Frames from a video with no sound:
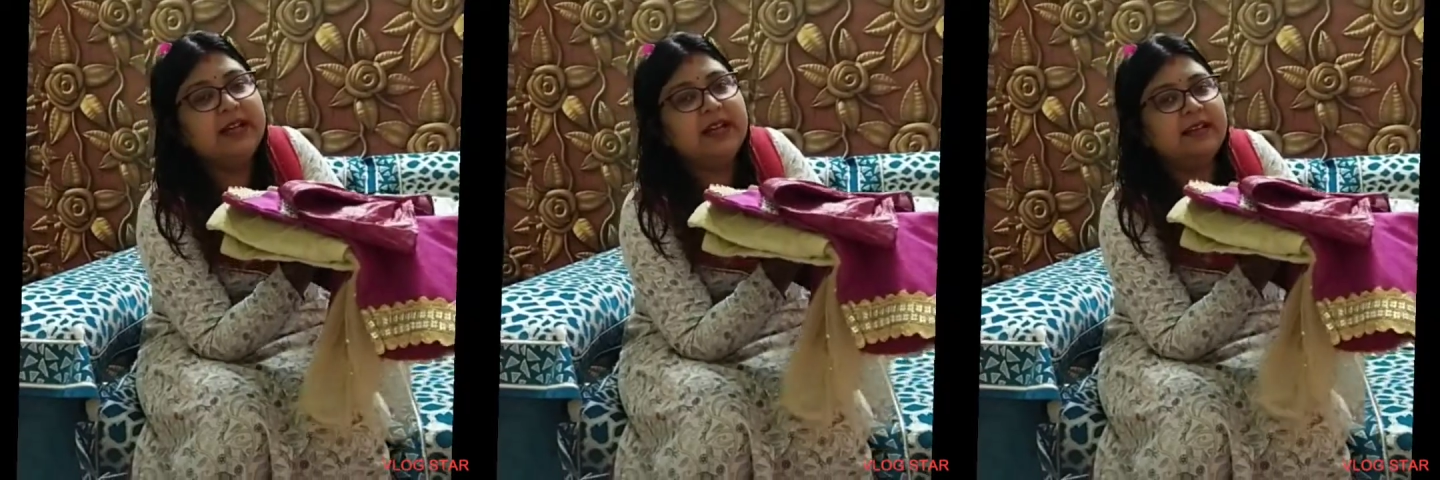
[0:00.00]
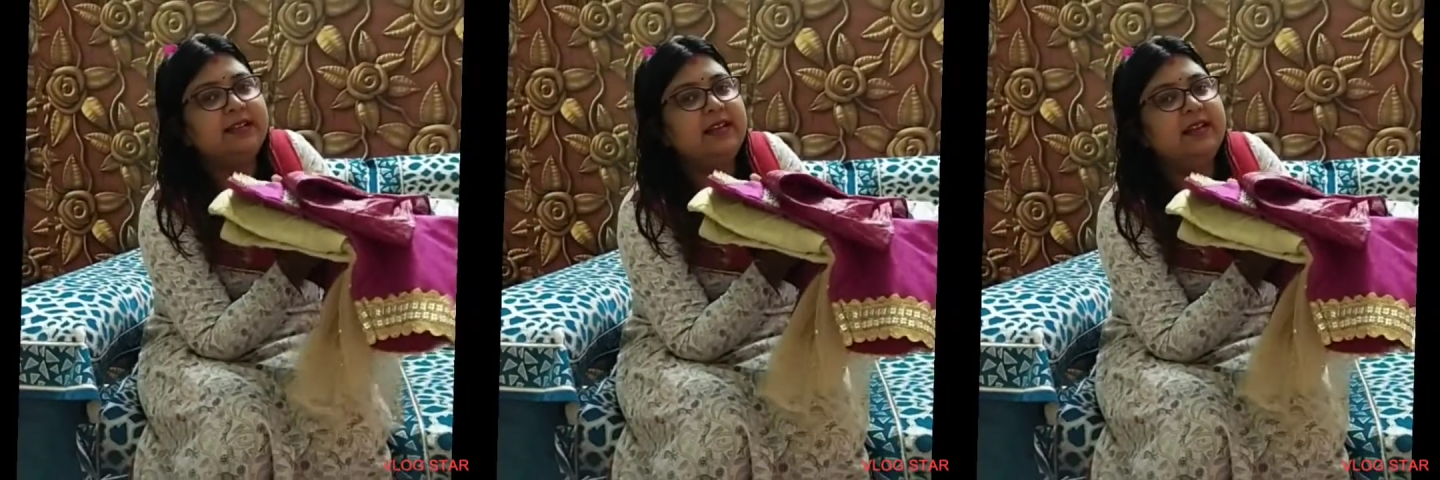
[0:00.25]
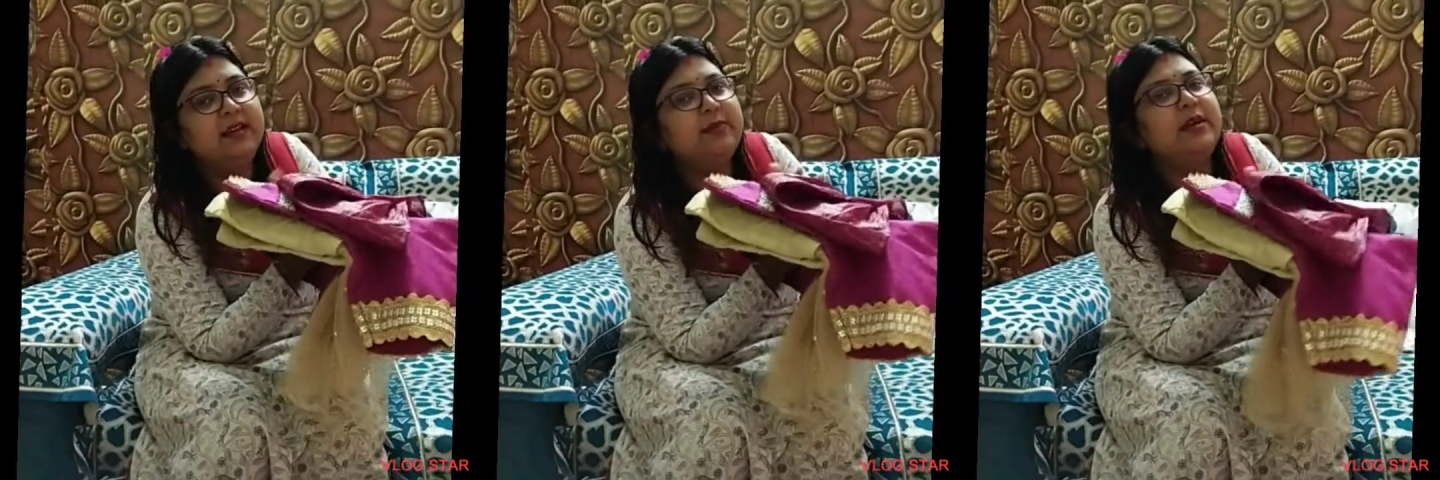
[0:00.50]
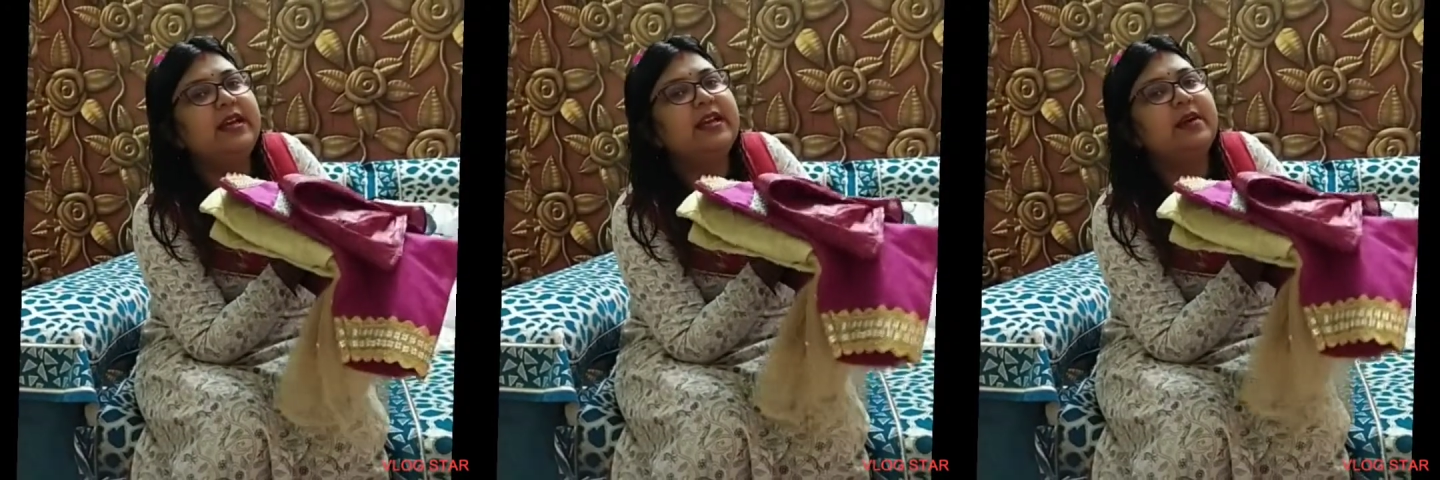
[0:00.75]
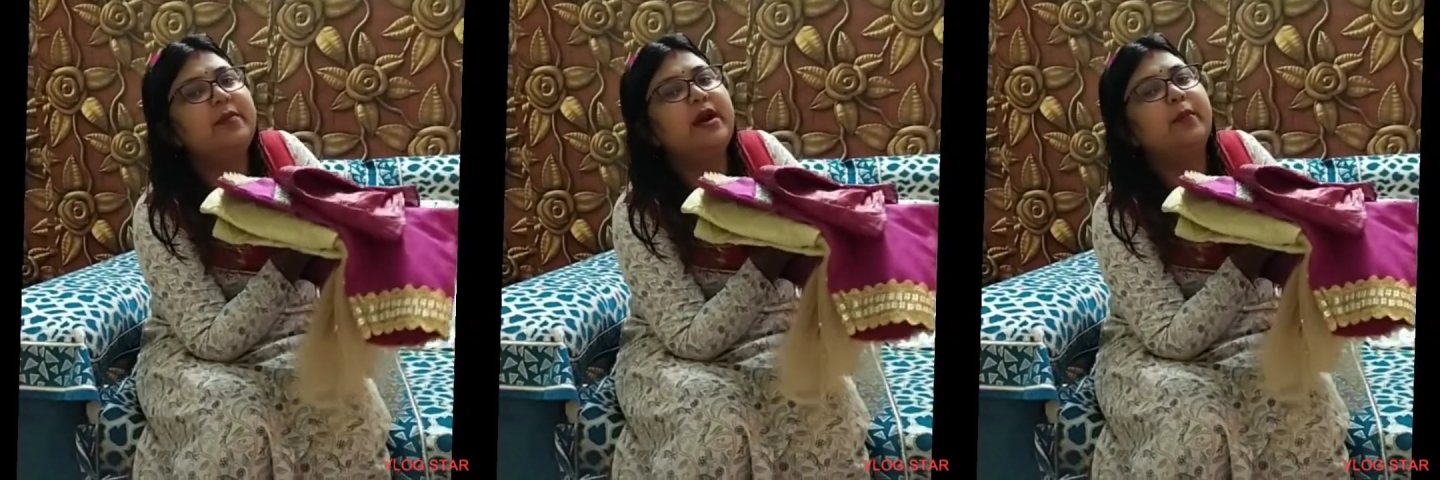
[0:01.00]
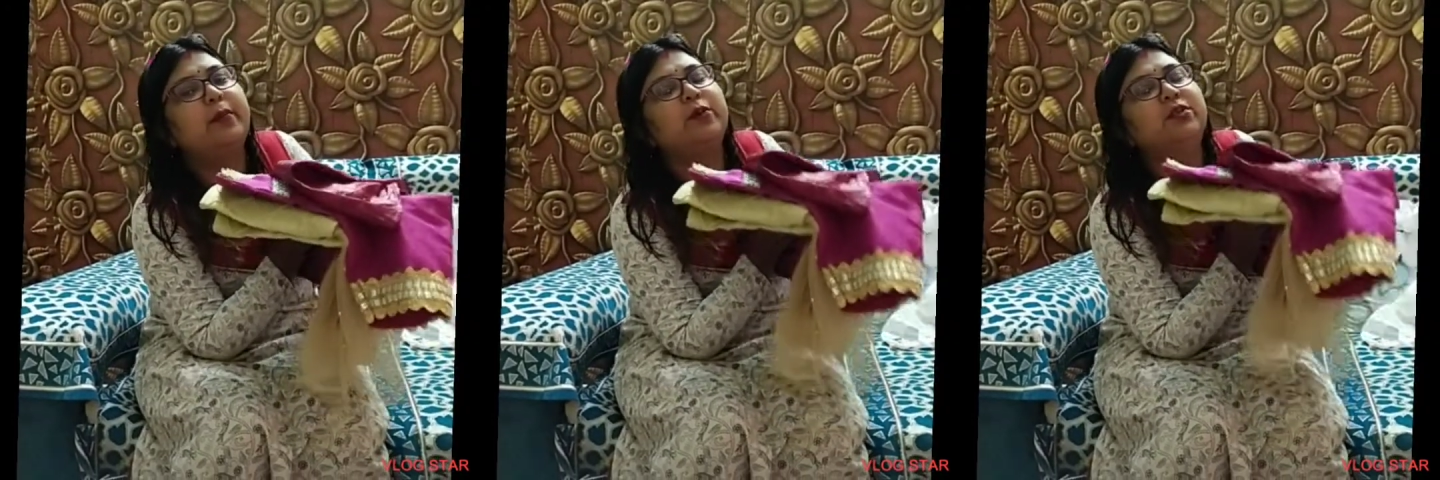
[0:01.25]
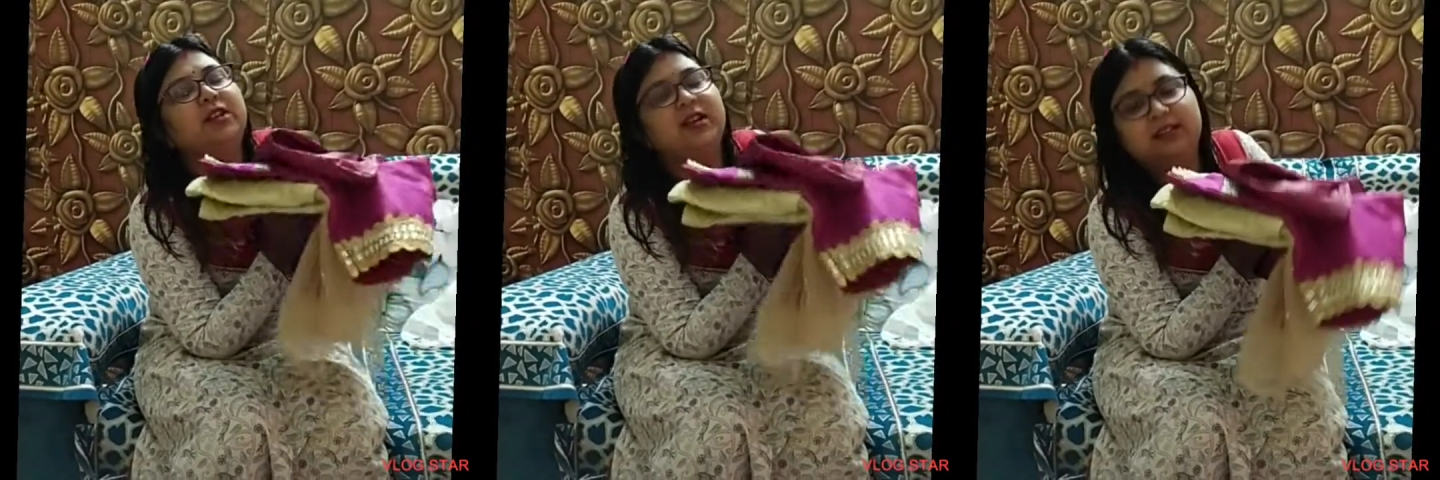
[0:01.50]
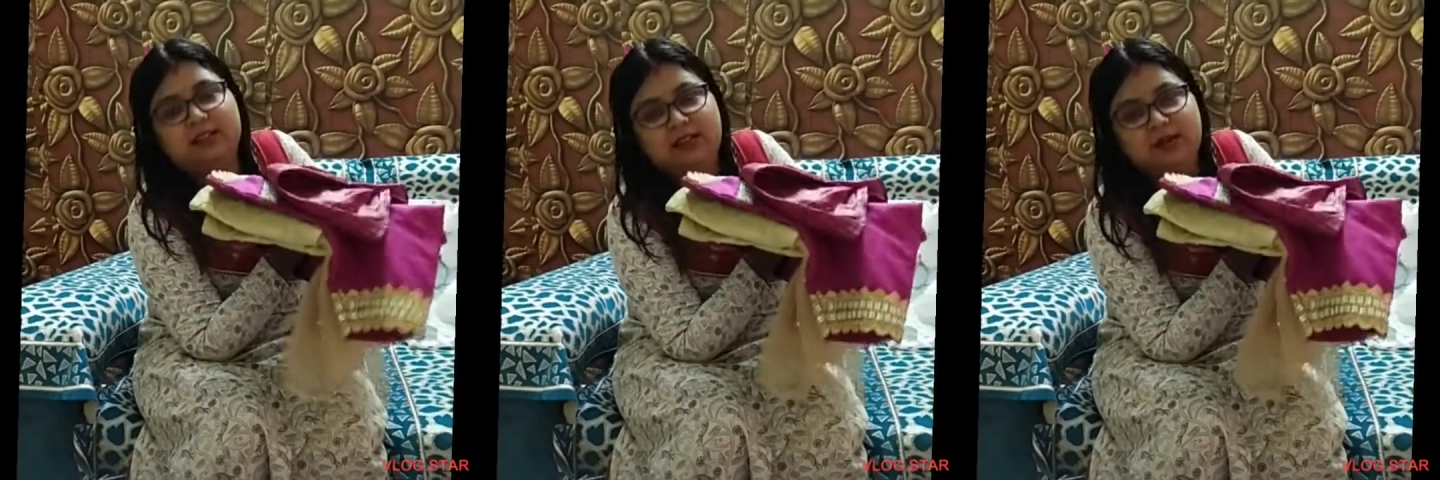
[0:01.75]
कैसे नहीं बने ये मैं आपको
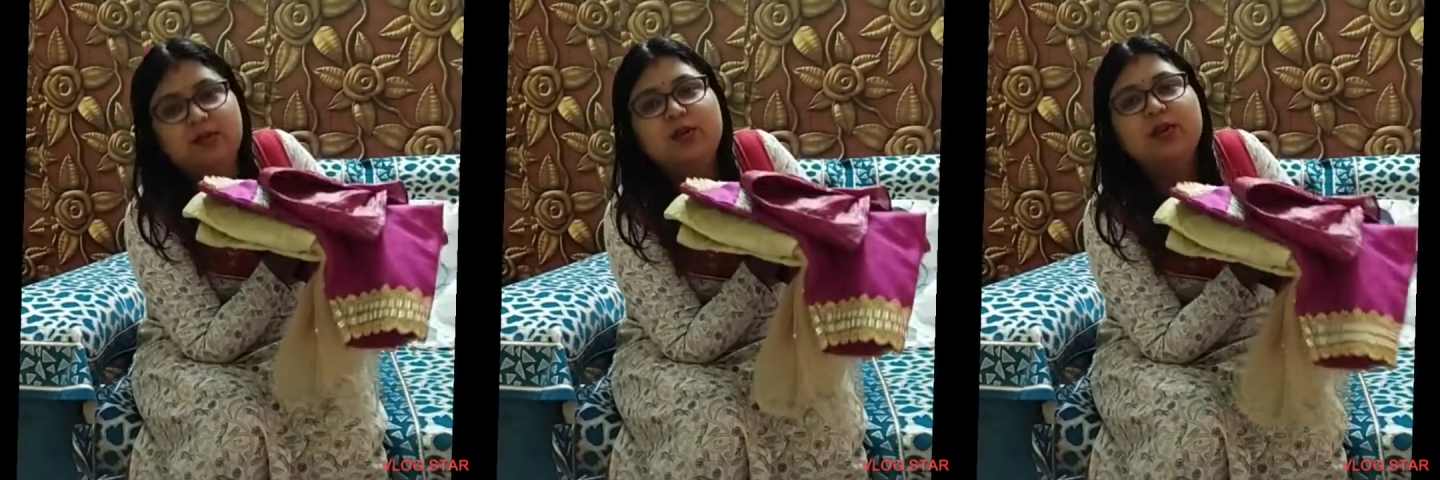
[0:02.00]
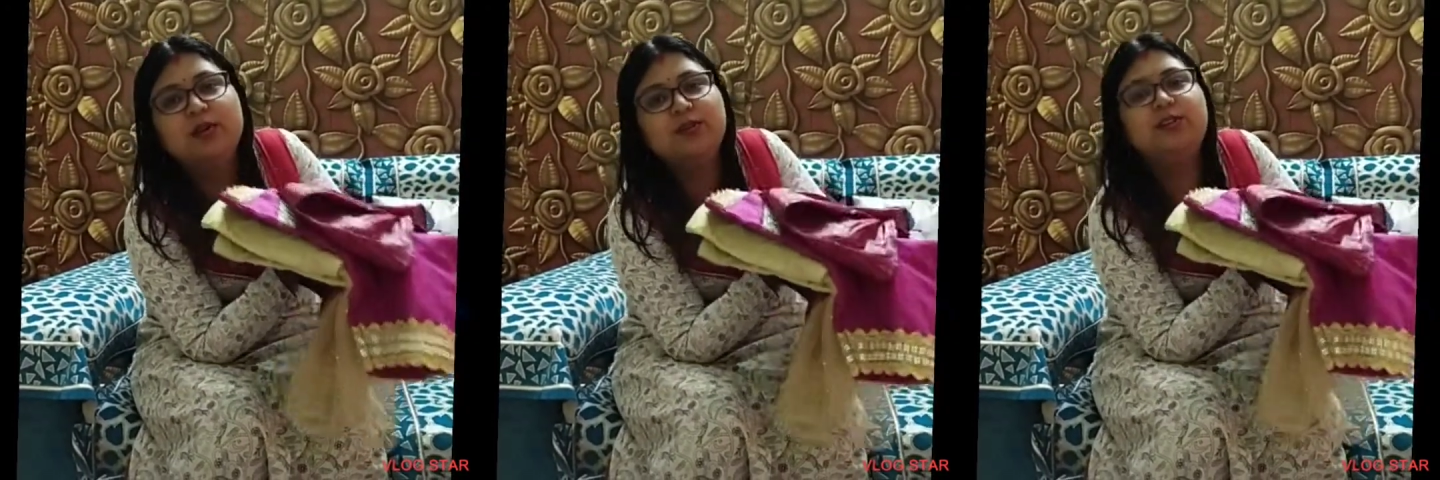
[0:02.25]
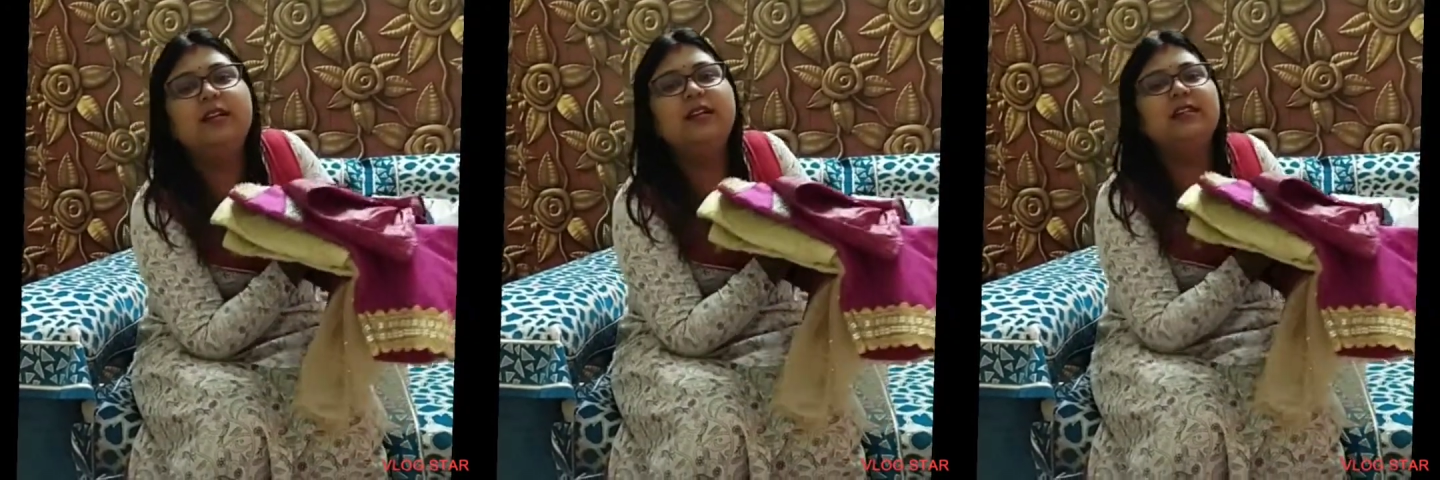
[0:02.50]
दिखाती हूँ तो चलिए